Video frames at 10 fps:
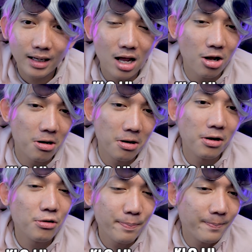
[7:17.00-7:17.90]

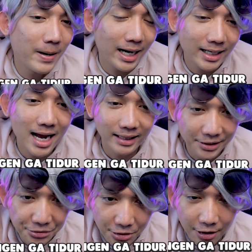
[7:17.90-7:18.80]
Kalau lu pengen gak
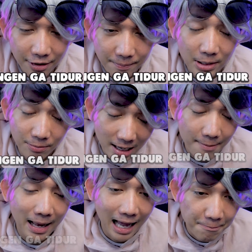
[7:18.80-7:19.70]
tidur, minumnya
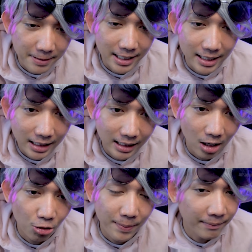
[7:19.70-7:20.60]
kapal api.
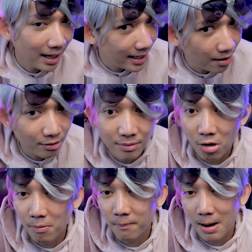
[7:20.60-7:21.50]
Kalau lu pengen gadang,
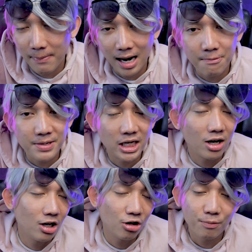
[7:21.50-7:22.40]
minumnya kapal api.
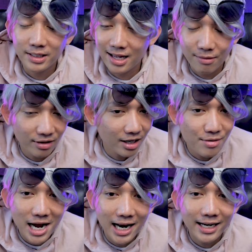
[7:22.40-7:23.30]
Kalau kopi Starbucks gak
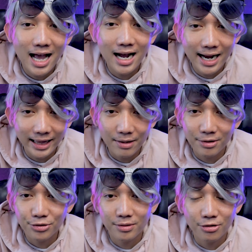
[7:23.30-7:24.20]
bakalan ngangkat,
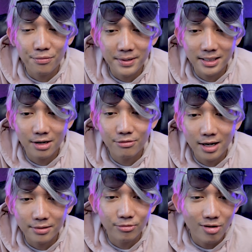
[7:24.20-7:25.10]
emang cuman kopi isinya
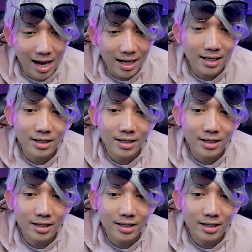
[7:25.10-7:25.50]
gula semua.